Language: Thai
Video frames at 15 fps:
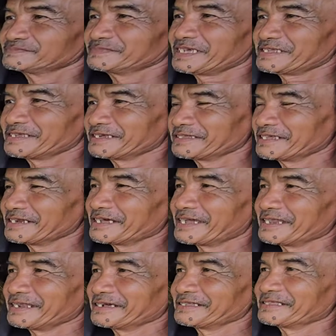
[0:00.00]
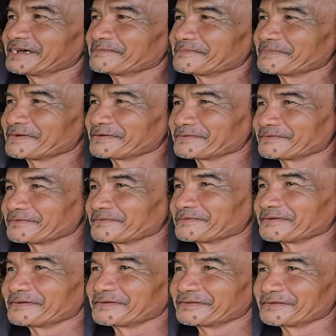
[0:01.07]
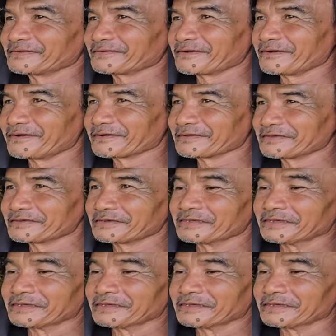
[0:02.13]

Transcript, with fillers: ไปเจอที่ไหนเลยทำเอาตะขอเอง